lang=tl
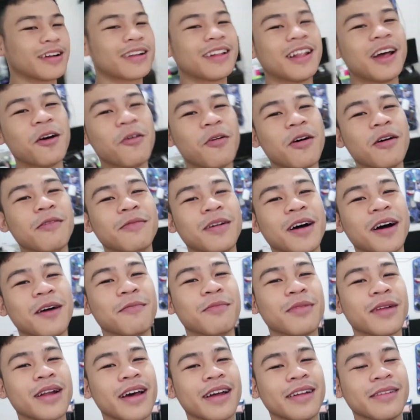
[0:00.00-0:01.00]
adlaw mga
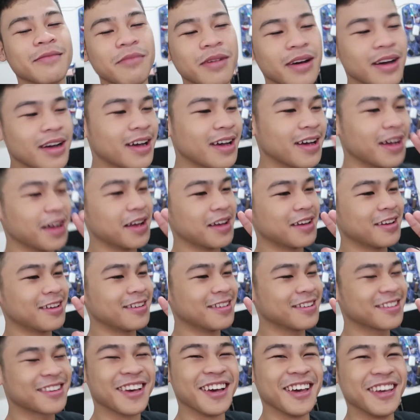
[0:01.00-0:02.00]
brad, mga
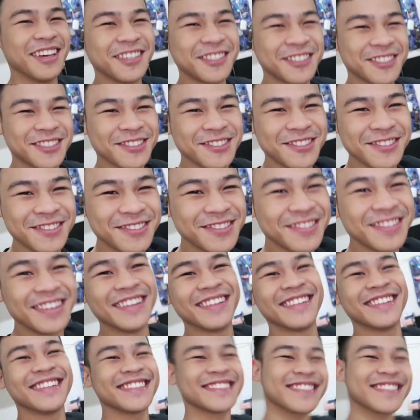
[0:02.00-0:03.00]
kaigsuon.